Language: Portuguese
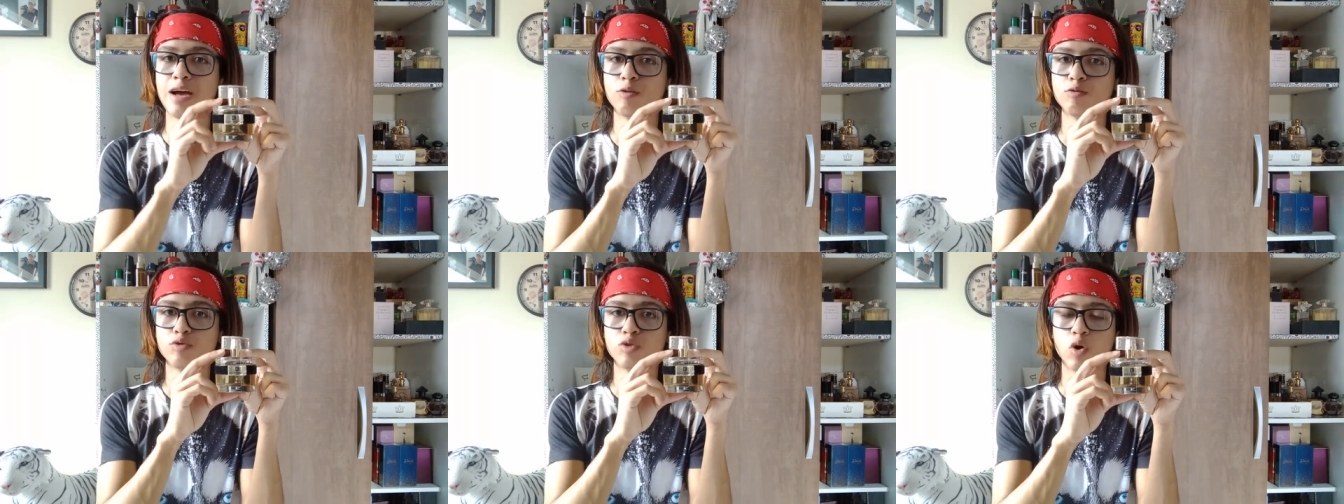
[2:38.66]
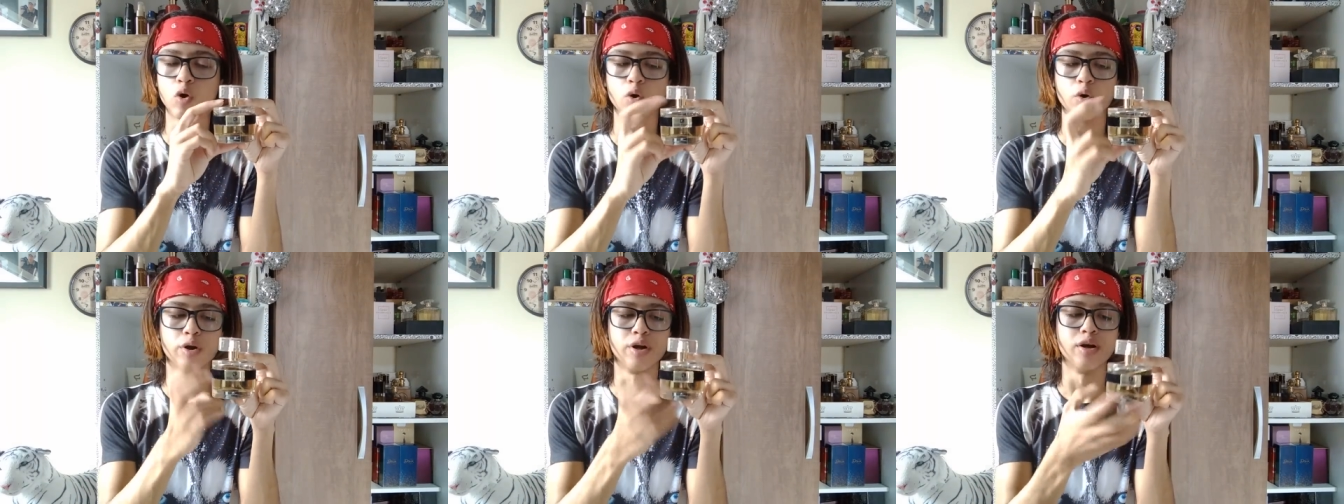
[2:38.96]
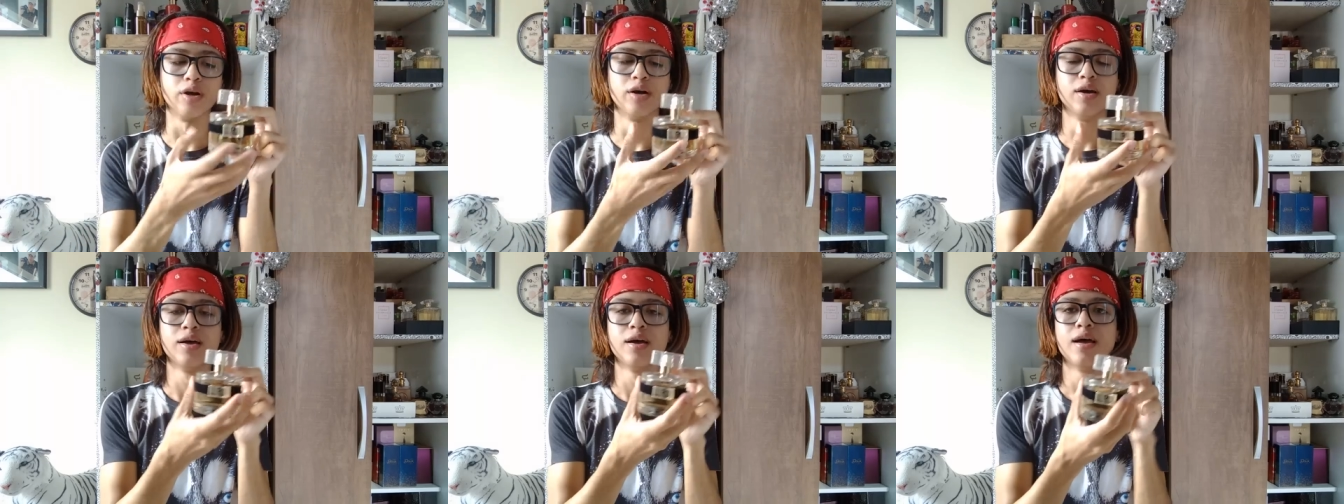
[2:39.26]

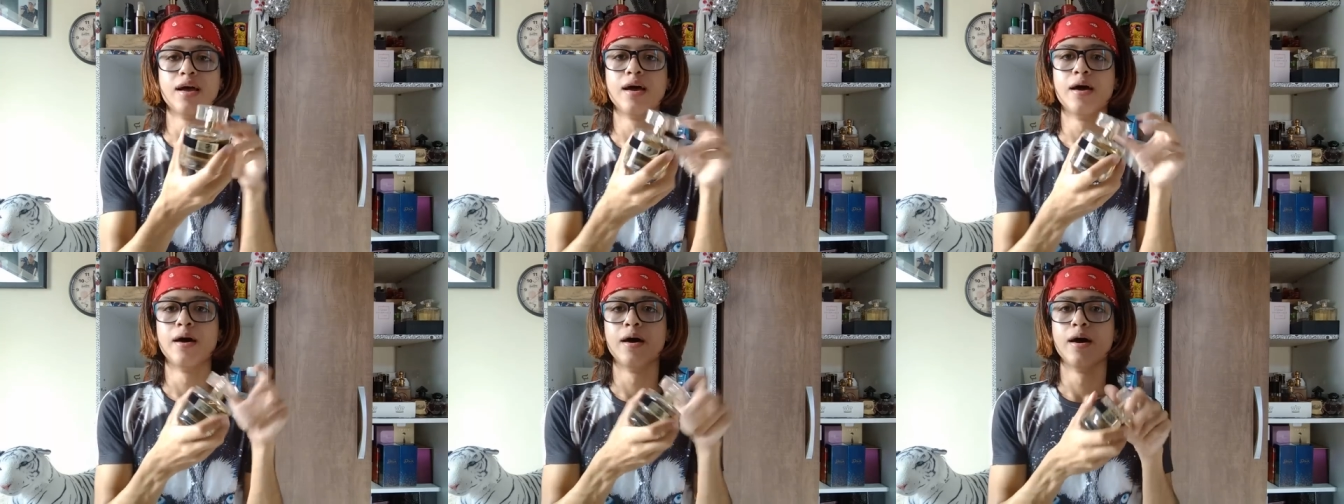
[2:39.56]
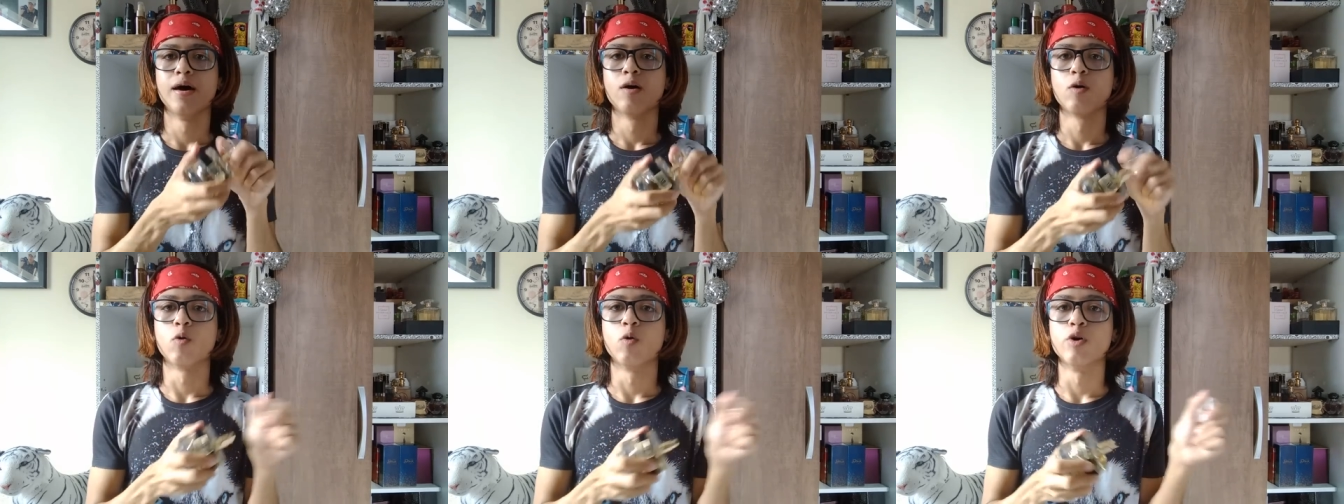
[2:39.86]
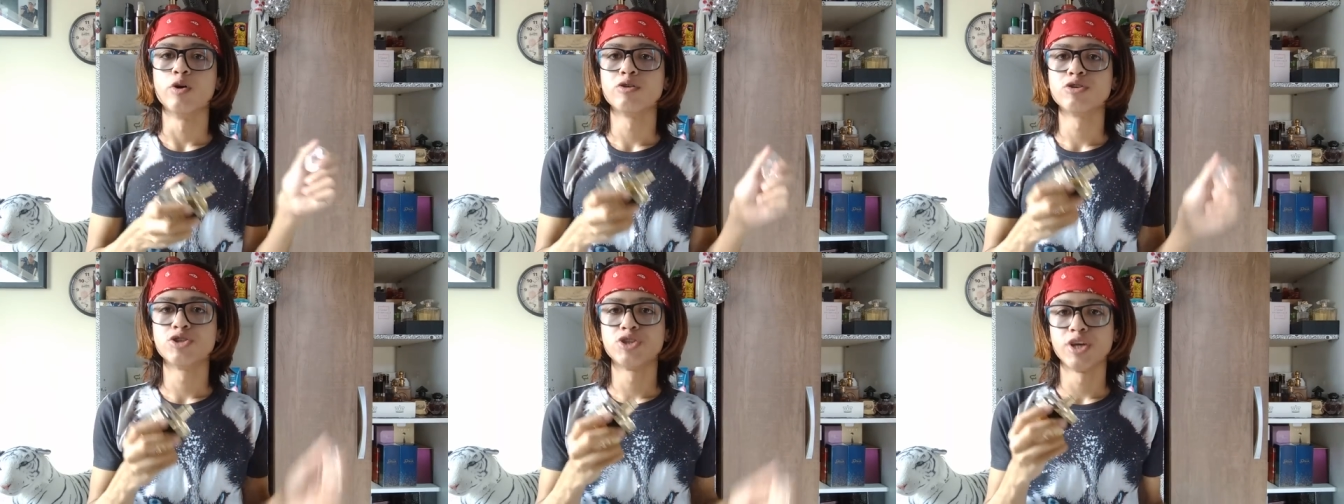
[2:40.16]
Eudora.
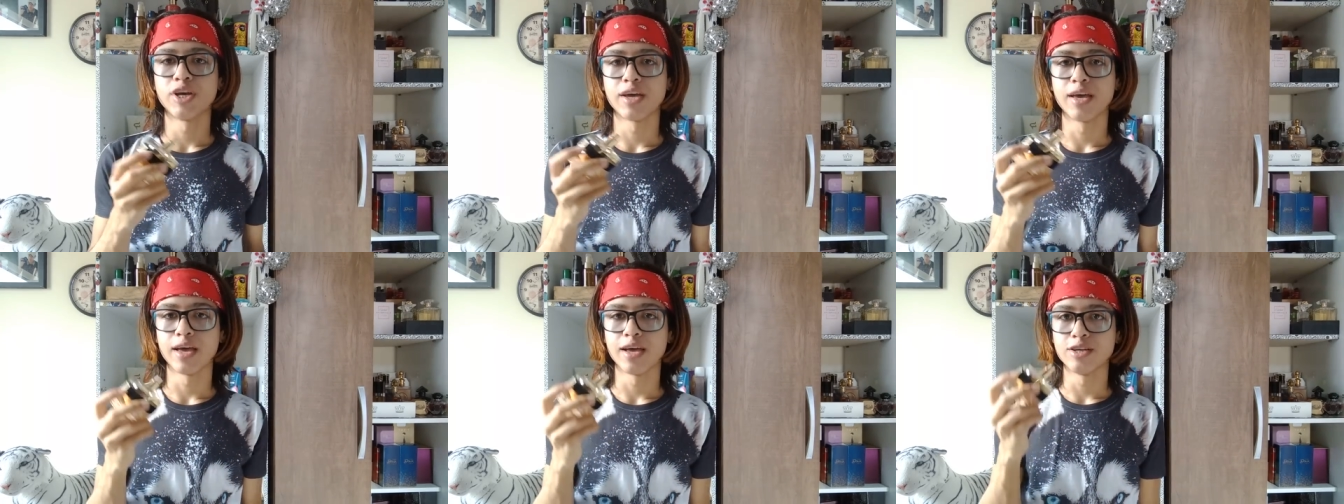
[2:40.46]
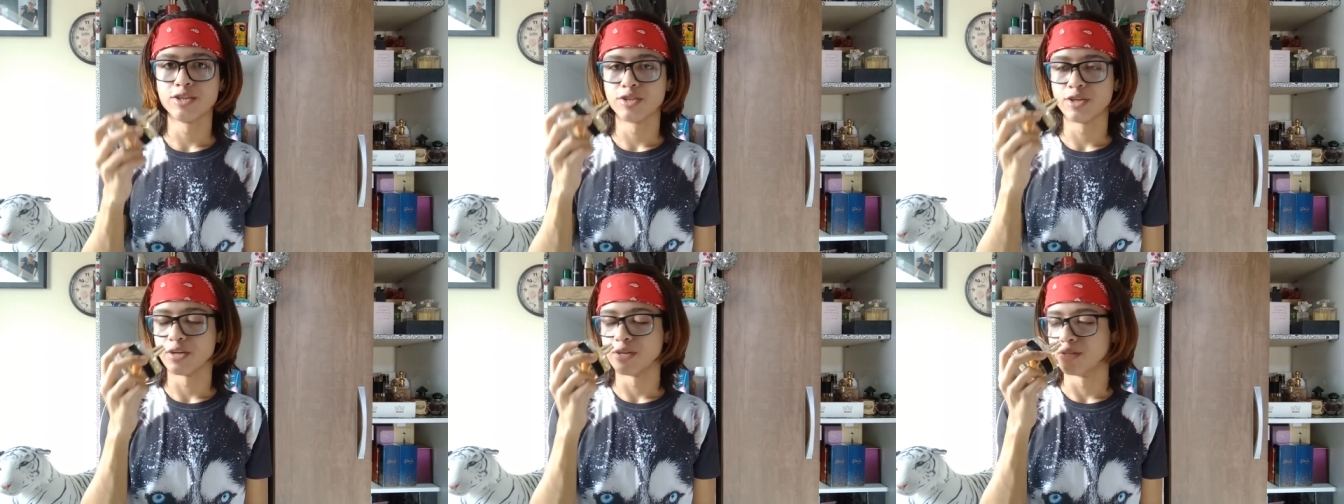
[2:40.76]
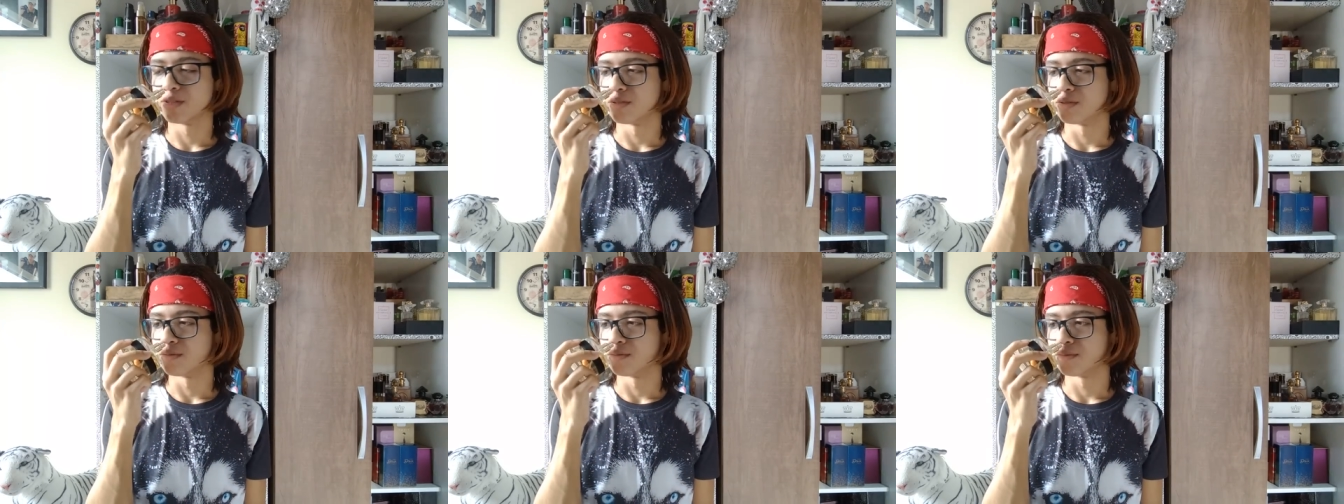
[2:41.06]
Quando eu cheguei,
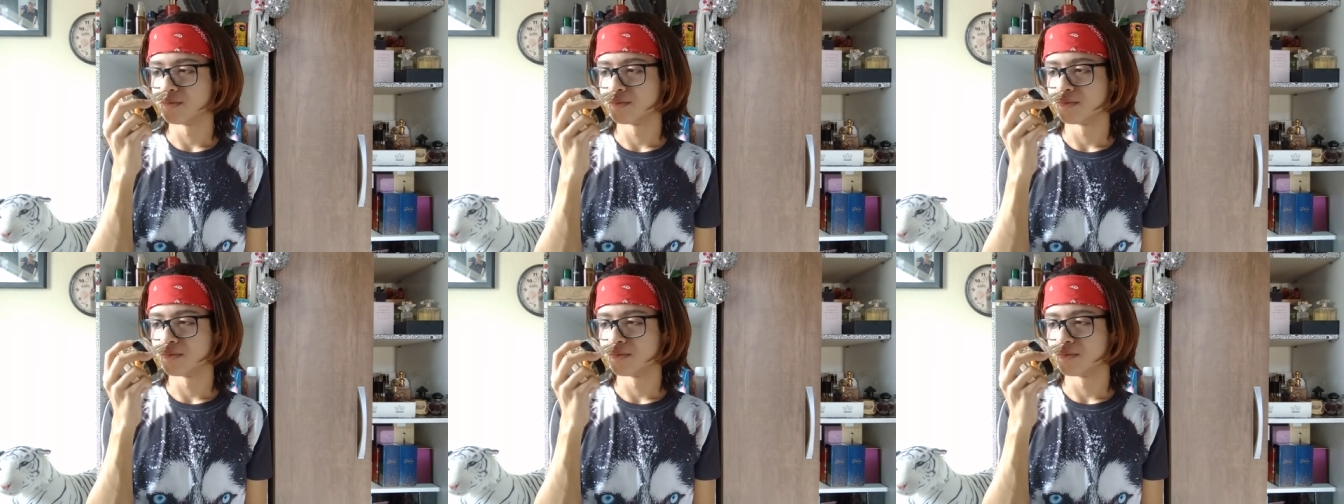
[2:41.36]
gente,